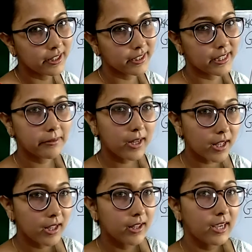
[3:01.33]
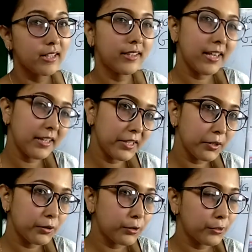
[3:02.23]
क्या बोला थैंक
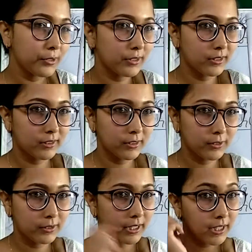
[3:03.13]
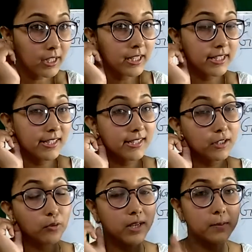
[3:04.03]
यू है ना किसी से
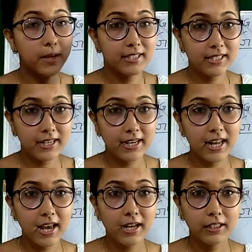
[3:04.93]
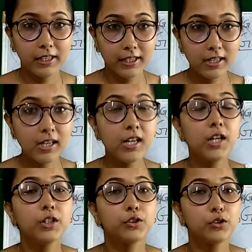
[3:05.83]
तुम आज पेंसिल नहीं लाया है ना
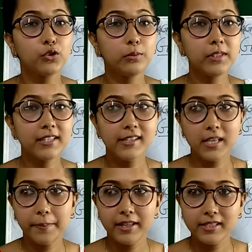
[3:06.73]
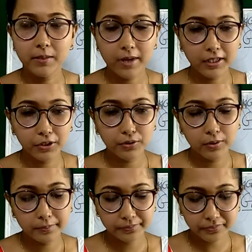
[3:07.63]
तो तुम किसी से पेंसिल मांग रहे हो
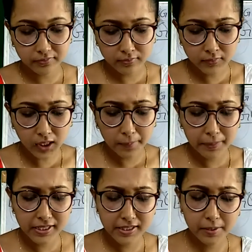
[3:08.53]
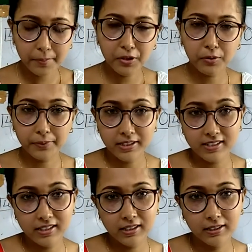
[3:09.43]
प्लीज़ गिव मी योर
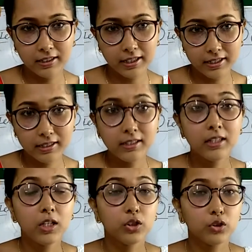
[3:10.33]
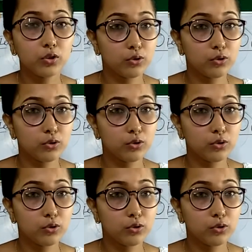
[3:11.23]
पेंसिल है ना तो,